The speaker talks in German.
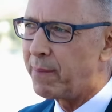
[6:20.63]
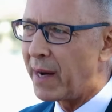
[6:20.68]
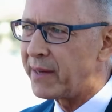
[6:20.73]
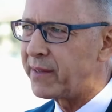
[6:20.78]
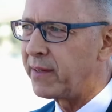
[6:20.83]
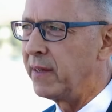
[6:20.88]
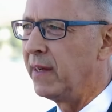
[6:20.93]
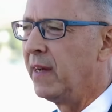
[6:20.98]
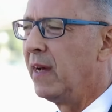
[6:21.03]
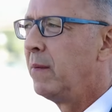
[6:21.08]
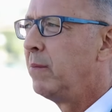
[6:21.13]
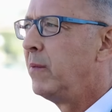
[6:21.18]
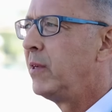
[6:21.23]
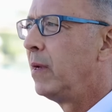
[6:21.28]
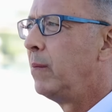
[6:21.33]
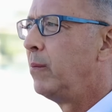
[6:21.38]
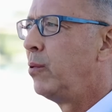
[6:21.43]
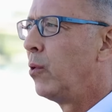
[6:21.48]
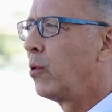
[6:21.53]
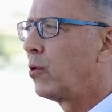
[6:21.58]
Debatte
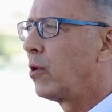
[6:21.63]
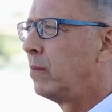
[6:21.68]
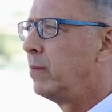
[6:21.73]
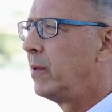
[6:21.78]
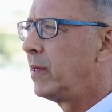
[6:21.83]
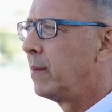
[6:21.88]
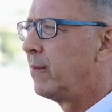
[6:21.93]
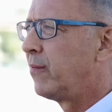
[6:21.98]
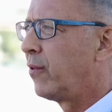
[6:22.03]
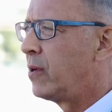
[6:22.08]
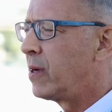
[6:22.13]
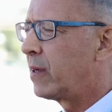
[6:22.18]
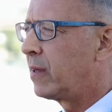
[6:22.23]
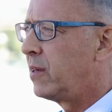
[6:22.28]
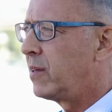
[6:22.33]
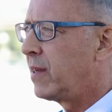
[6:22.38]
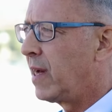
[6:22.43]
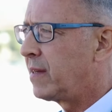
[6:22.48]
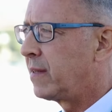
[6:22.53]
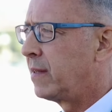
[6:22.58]
mit dem Bürger und mit dem Volk
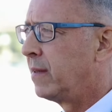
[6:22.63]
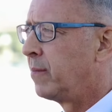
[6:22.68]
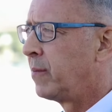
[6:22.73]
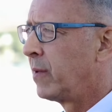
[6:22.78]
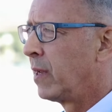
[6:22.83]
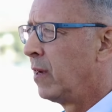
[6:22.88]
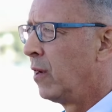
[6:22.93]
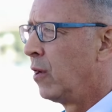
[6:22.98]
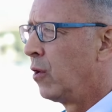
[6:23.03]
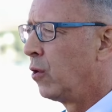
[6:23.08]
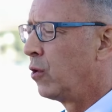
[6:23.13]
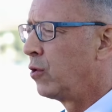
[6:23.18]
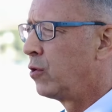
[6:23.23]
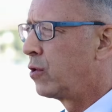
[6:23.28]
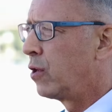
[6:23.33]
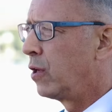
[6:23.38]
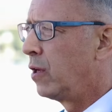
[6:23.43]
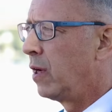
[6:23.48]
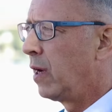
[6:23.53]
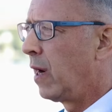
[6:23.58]
nicht hätte.
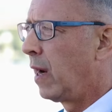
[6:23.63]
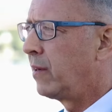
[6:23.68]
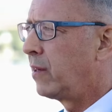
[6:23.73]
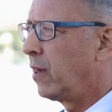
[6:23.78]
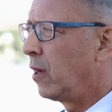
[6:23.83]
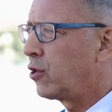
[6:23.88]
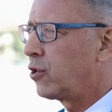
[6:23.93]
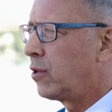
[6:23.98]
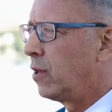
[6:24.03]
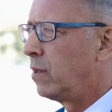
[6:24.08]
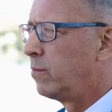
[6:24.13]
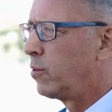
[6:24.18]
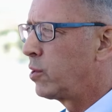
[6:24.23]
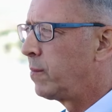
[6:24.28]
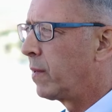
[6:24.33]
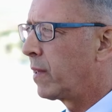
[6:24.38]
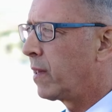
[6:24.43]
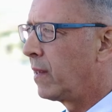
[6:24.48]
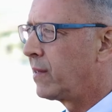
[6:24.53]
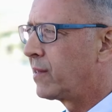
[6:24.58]
Und äh, an der Stelle
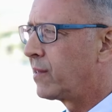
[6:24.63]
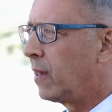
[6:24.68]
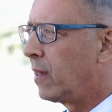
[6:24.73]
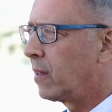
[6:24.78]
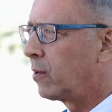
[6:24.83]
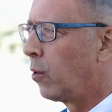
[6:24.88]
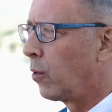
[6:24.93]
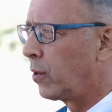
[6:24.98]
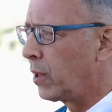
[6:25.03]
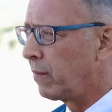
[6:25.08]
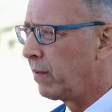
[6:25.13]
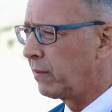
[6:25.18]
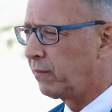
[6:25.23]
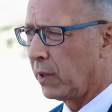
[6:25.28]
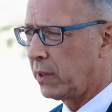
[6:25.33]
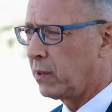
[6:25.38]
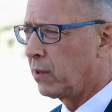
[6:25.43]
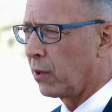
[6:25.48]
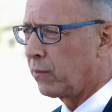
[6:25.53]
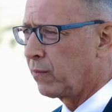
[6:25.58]
müssen wir ganz sagen, auch hier wird,
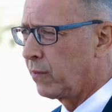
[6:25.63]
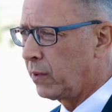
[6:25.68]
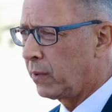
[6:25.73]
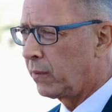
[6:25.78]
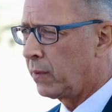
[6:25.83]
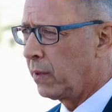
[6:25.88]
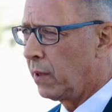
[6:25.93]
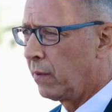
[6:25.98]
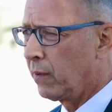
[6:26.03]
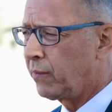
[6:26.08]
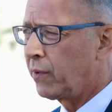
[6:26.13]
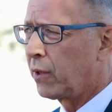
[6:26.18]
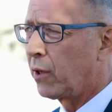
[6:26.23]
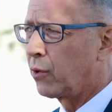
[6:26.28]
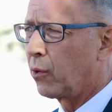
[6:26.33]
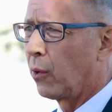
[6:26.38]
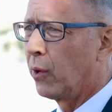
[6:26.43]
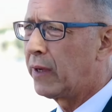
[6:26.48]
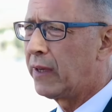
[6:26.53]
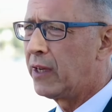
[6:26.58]
wird, wird
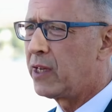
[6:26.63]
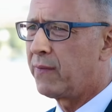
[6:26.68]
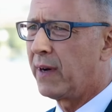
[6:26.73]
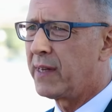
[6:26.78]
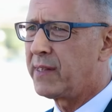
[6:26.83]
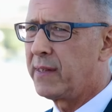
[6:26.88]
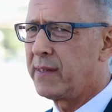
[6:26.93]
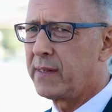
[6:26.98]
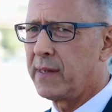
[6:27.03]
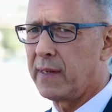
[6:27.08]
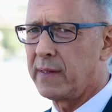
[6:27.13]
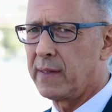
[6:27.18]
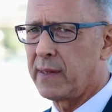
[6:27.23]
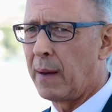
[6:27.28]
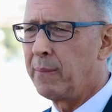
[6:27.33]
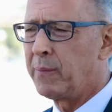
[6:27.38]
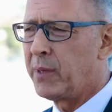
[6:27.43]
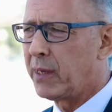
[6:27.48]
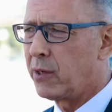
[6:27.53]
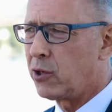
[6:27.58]
wieder deutlich, was diese
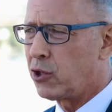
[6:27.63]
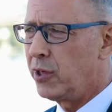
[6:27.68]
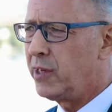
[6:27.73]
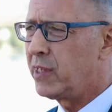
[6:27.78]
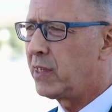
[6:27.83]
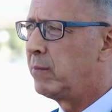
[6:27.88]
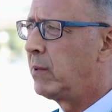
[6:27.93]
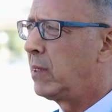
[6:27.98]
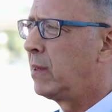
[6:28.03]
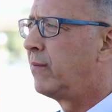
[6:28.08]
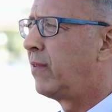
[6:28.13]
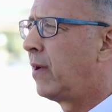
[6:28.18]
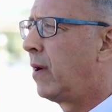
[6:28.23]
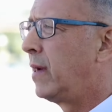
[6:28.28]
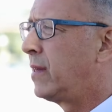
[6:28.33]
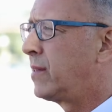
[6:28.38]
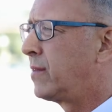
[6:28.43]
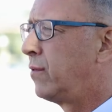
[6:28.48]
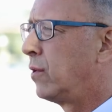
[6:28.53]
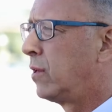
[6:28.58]
gesamte Geschichte mit dem
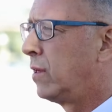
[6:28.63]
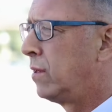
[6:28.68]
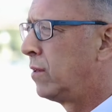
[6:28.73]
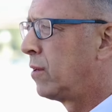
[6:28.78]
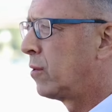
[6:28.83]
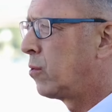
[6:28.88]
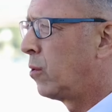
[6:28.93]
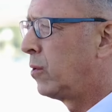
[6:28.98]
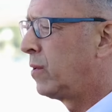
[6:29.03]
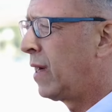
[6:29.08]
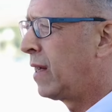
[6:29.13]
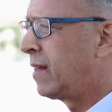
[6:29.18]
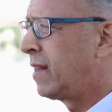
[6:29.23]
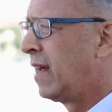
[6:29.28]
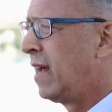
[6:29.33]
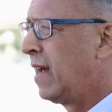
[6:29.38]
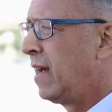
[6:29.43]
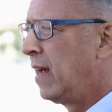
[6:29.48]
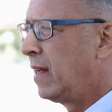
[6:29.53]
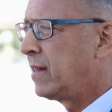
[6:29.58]
VS für einen Hintergrund hat.
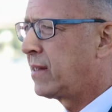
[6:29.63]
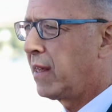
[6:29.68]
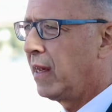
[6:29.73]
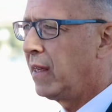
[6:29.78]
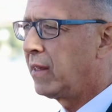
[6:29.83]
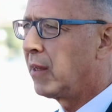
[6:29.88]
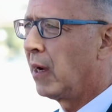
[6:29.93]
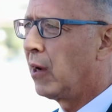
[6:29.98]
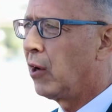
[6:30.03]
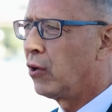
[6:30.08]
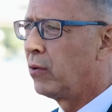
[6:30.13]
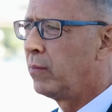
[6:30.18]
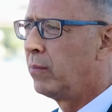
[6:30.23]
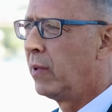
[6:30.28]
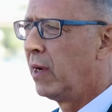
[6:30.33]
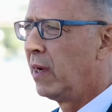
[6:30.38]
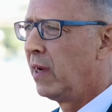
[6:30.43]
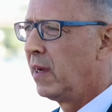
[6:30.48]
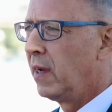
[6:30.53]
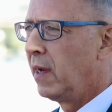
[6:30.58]
Es geht
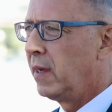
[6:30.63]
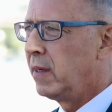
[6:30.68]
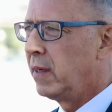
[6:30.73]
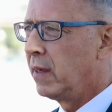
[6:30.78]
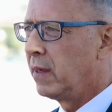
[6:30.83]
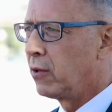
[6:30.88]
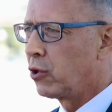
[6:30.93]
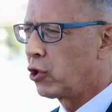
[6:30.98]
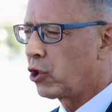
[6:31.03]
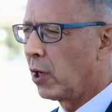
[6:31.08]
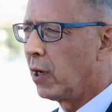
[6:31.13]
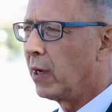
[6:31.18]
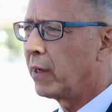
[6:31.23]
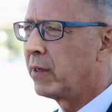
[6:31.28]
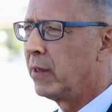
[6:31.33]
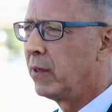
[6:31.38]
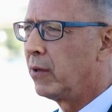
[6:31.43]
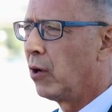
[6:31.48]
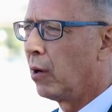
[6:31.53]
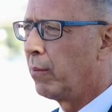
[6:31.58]
darum, eine
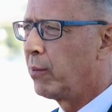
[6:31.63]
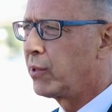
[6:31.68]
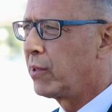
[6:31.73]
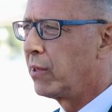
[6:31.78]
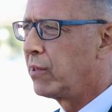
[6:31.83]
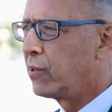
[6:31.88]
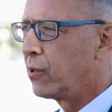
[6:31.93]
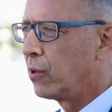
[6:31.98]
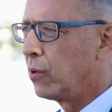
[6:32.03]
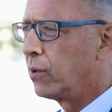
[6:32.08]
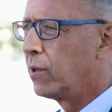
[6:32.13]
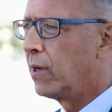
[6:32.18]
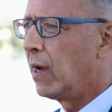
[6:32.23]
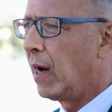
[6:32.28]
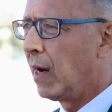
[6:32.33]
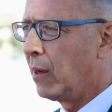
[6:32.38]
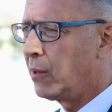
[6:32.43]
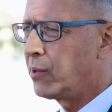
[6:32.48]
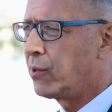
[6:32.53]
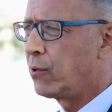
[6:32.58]
starke Opposition
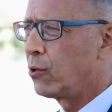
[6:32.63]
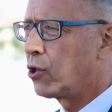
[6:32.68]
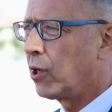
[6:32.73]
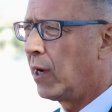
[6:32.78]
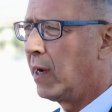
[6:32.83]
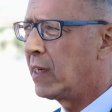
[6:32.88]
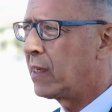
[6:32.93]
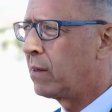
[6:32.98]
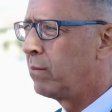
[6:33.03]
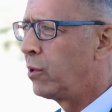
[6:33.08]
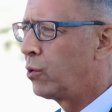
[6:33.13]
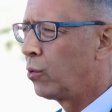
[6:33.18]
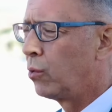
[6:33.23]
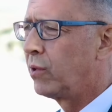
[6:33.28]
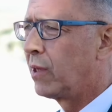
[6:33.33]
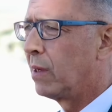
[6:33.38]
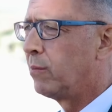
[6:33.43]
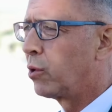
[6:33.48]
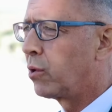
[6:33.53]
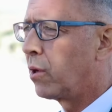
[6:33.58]
auszuschalten mit
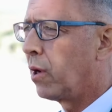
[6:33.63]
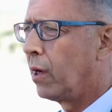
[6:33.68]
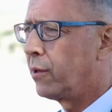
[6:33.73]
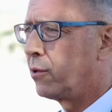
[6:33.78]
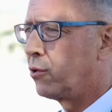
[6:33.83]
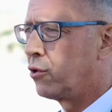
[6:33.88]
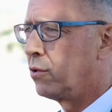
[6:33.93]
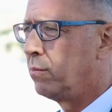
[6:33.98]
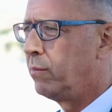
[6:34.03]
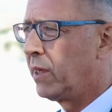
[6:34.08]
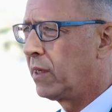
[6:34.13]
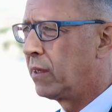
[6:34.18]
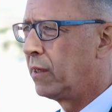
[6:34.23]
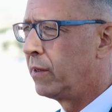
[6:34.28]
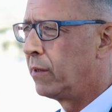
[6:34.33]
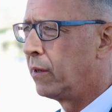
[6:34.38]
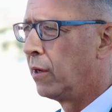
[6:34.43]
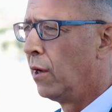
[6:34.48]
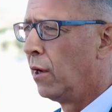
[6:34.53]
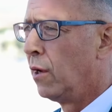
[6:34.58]
undemokratischen
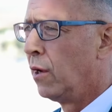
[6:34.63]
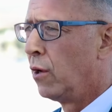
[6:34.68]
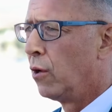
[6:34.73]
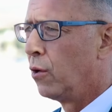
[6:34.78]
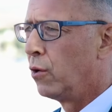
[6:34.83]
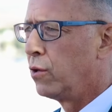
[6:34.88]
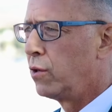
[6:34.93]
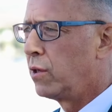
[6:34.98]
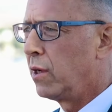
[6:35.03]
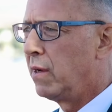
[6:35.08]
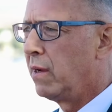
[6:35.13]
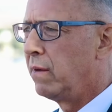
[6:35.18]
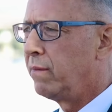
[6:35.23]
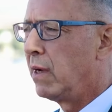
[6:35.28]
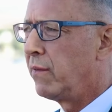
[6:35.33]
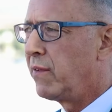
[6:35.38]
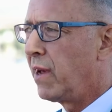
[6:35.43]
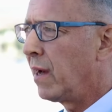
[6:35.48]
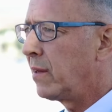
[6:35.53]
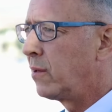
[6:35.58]
Mitteln. Und äh,
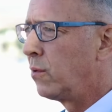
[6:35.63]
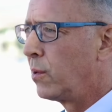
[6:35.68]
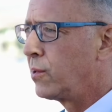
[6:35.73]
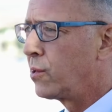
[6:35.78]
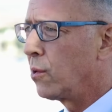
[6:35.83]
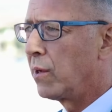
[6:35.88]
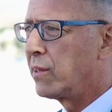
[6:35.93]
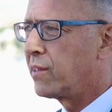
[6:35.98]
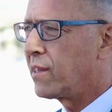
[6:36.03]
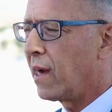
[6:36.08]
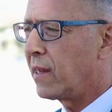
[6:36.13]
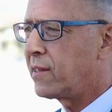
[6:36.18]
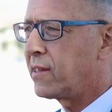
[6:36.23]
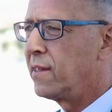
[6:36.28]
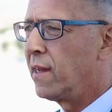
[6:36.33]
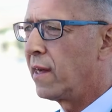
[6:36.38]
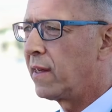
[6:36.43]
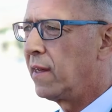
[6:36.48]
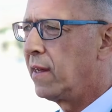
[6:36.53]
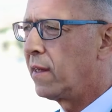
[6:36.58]
wir werden uns auch in
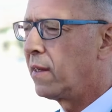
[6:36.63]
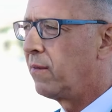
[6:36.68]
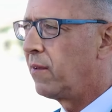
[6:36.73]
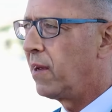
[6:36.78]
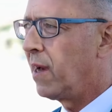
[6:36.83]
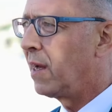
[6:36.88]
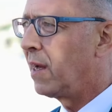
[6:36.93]
Sachsen dagegen